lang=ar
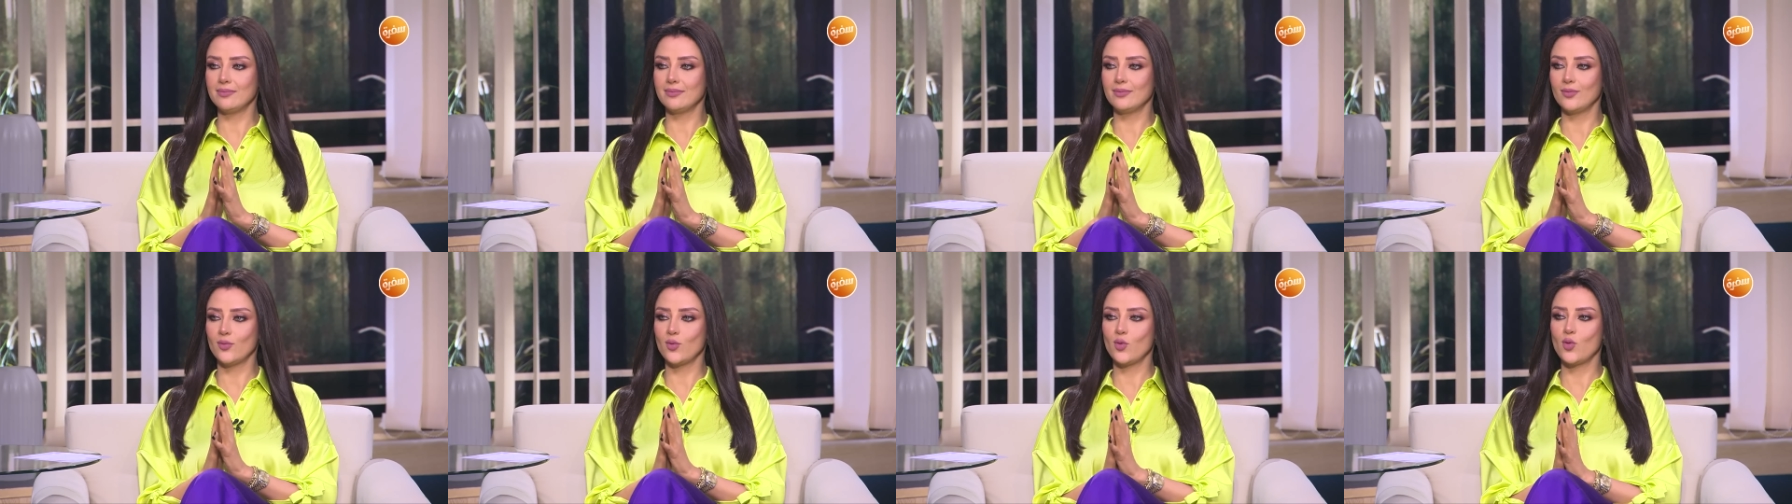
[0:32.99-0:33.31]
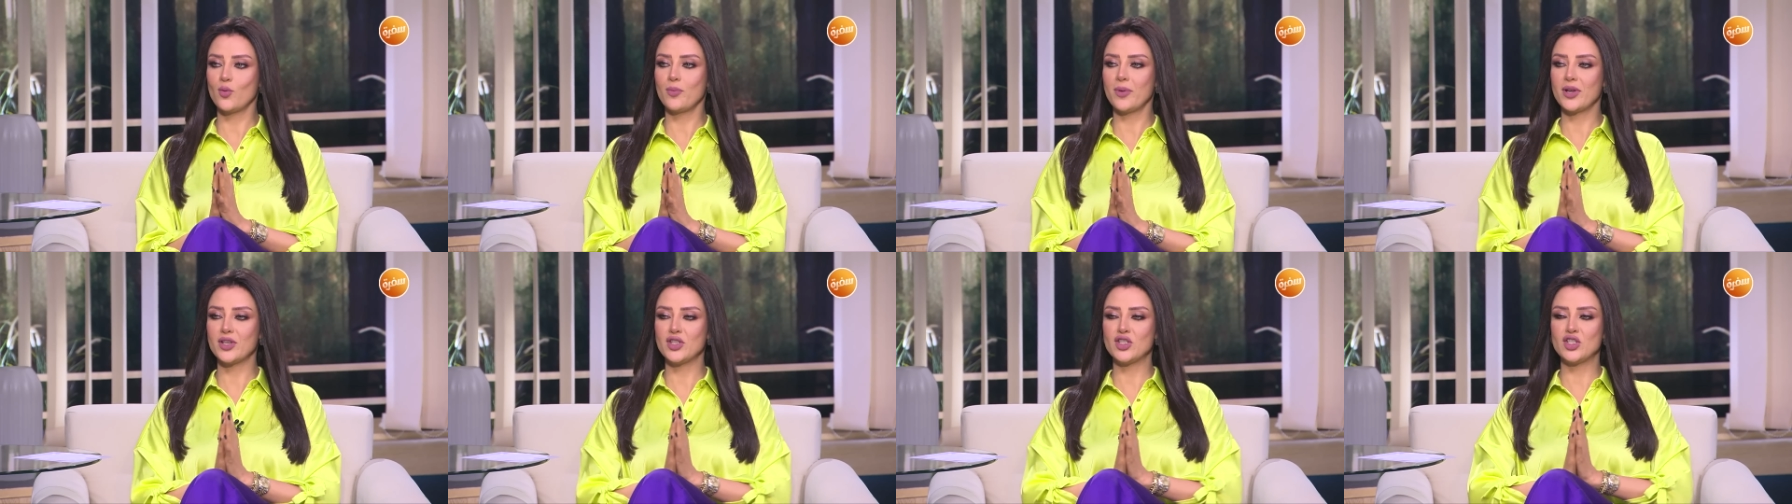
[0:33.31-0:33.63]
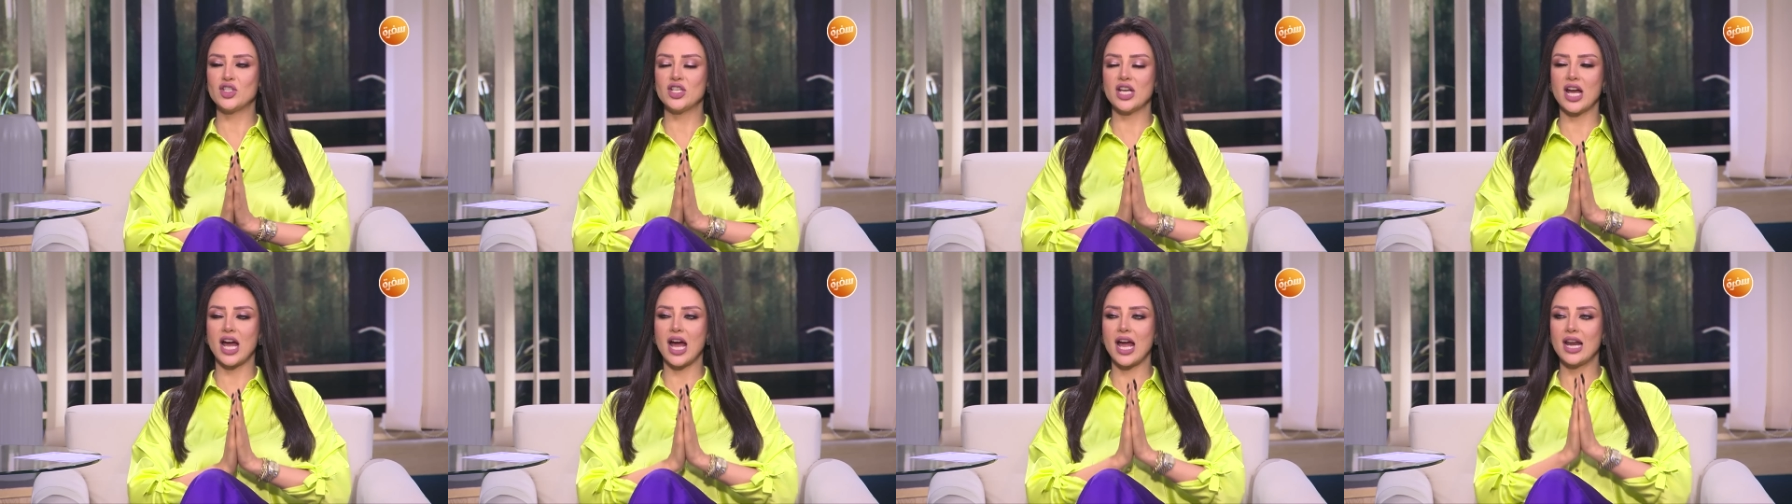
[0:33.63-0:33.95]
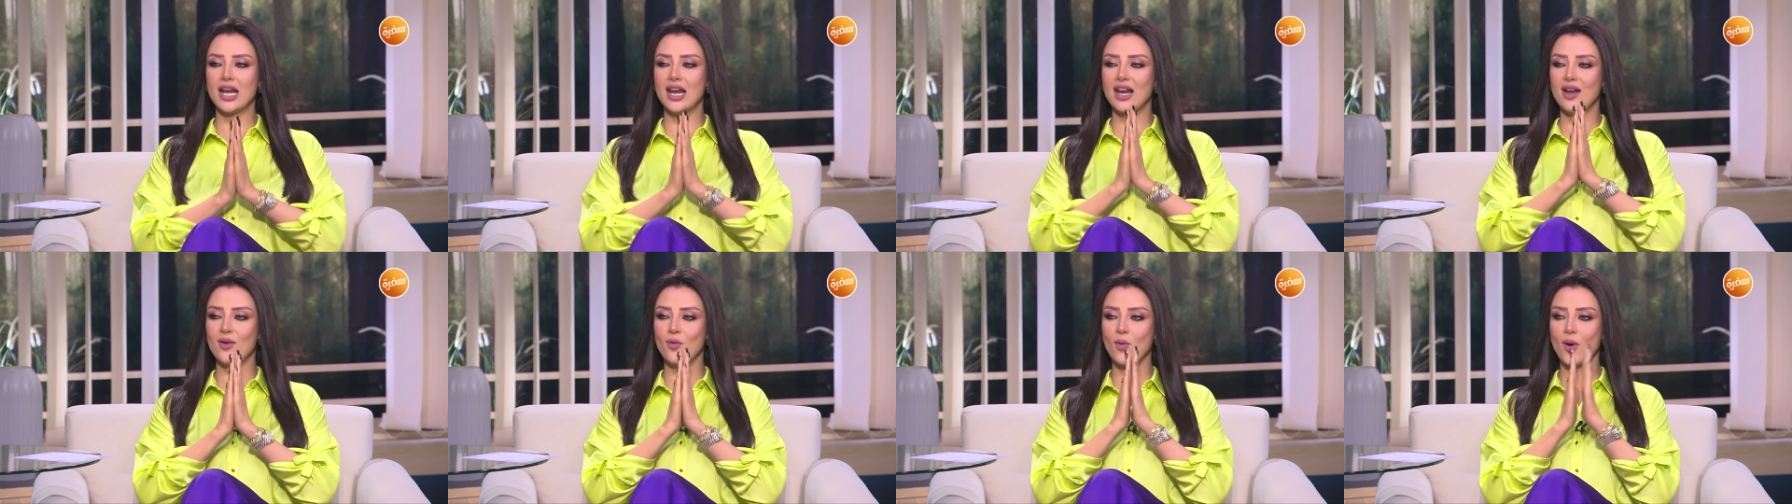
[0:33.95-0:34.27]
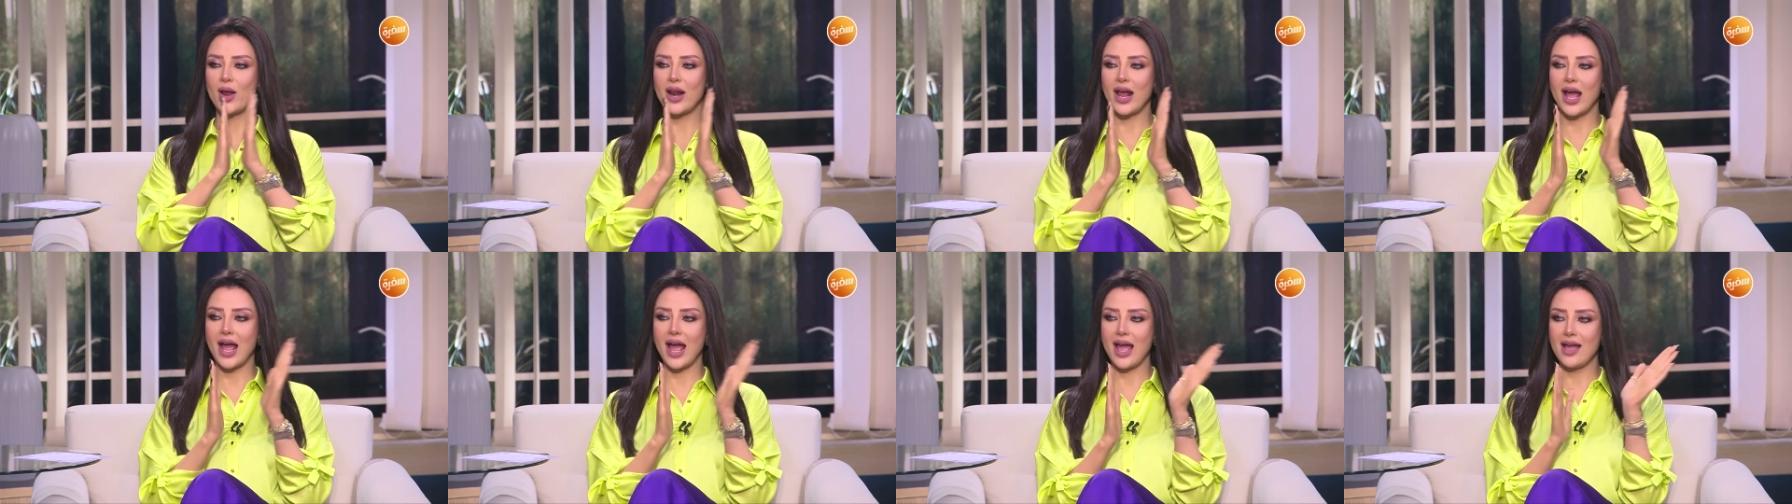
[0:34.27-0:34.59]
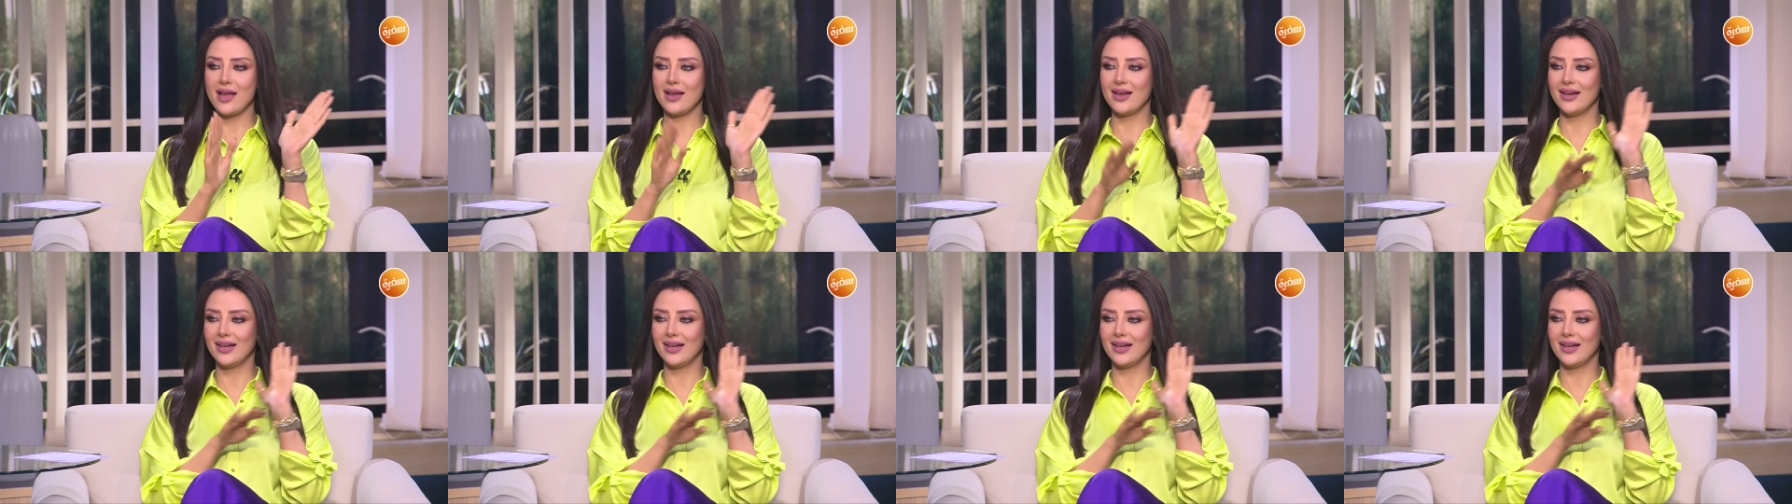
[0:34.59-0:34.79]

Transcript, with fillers: وماشيه على الورقه